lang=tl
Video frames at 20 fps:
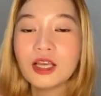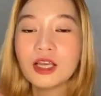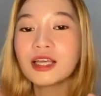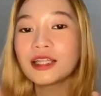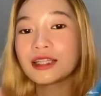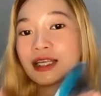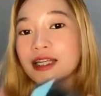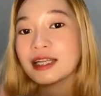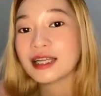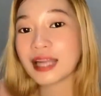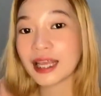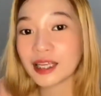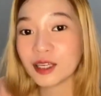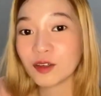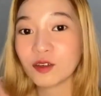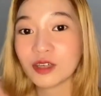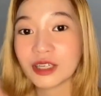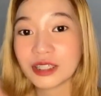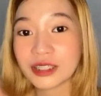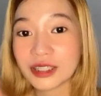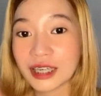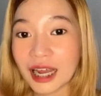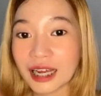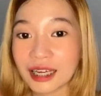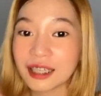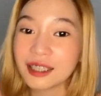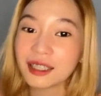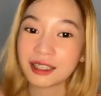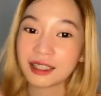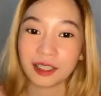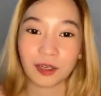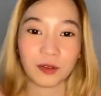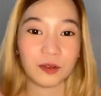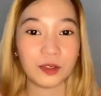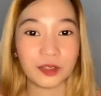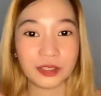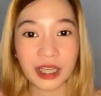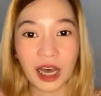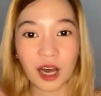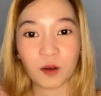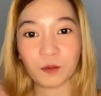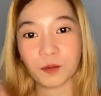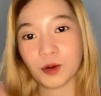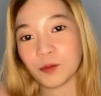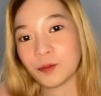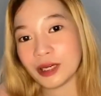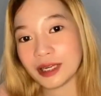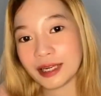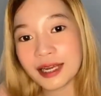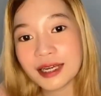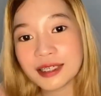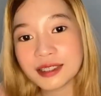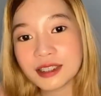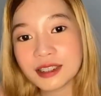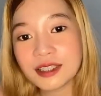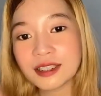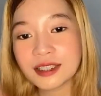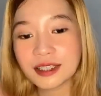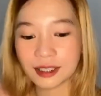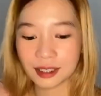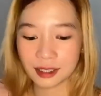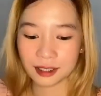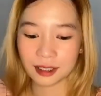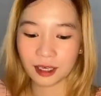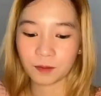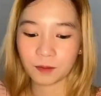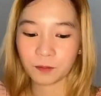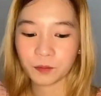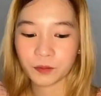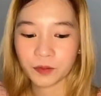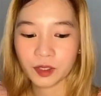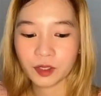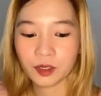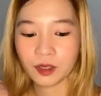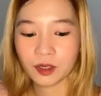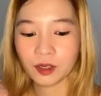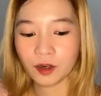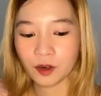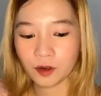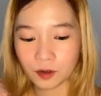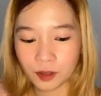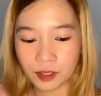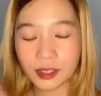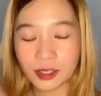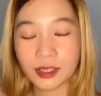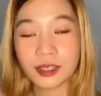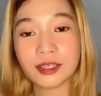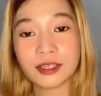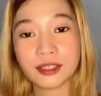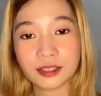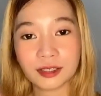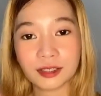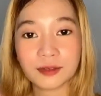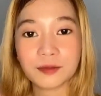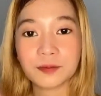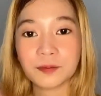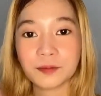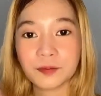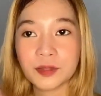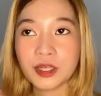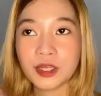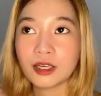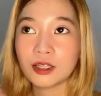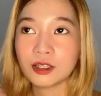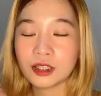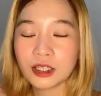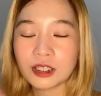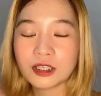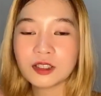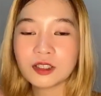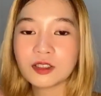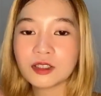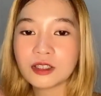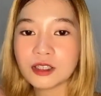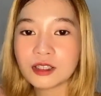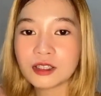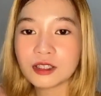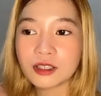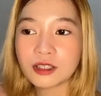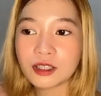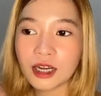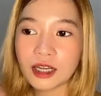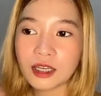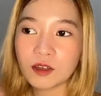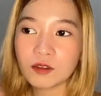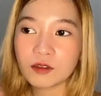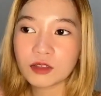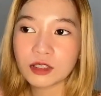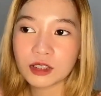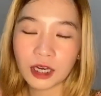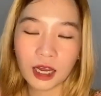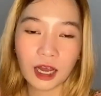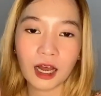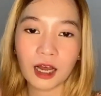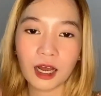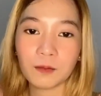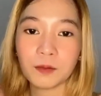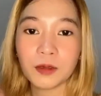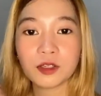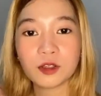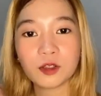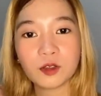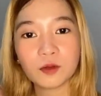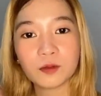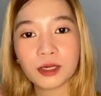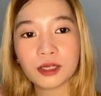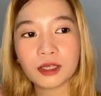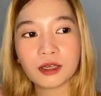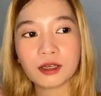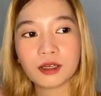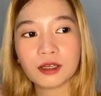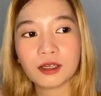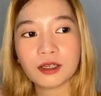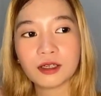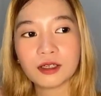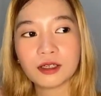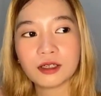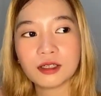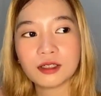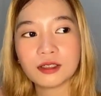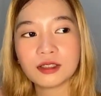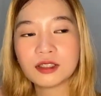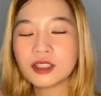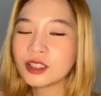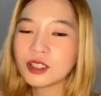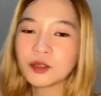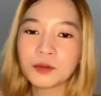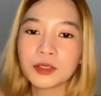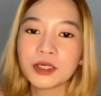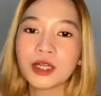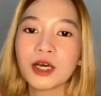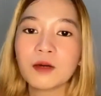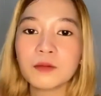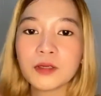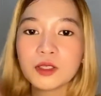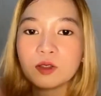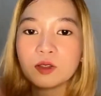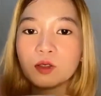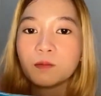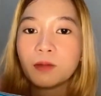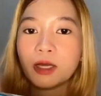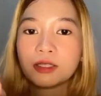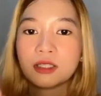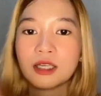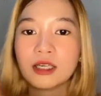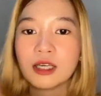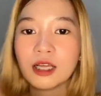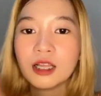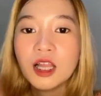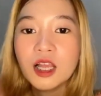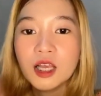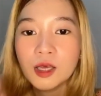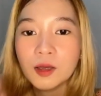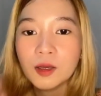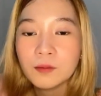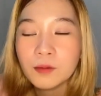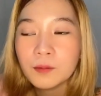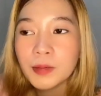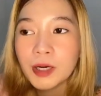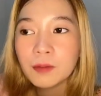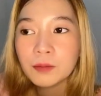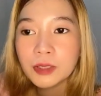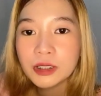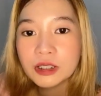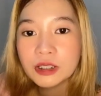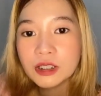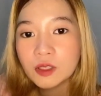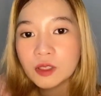tinay ko na siya agad. Nag-download na ako Mobile Legends. Ganyan. Okay. Tapos, nung tinitry ko siya, habang tuma hindi naman habang tumatagal, mapapansin